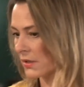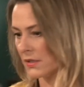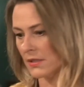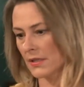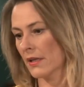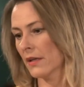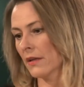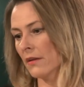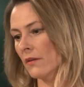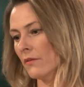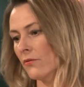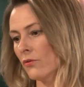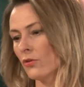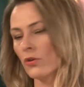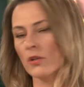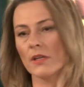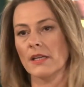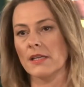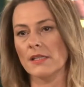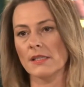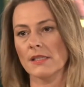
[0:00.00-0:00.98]
jetzt denken,
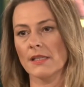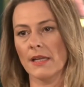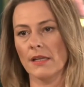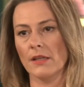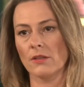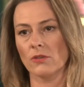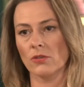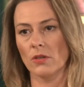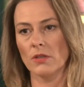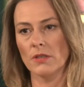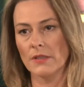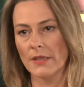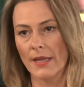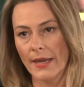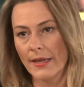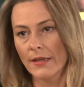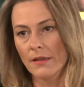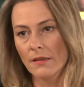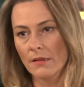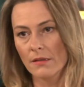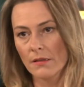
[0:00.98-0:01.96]
Flüchtlinge sind alle toll.
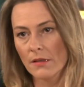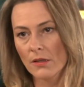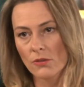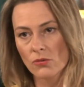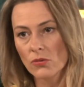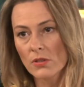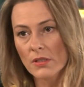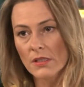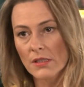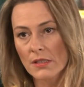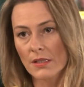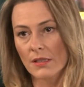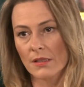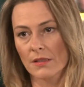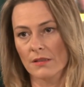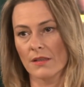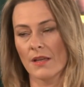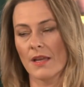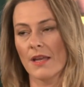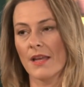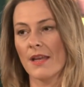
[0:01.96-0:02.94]
Nein, natürlich
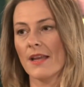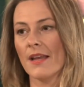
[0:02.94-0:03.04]
nicht.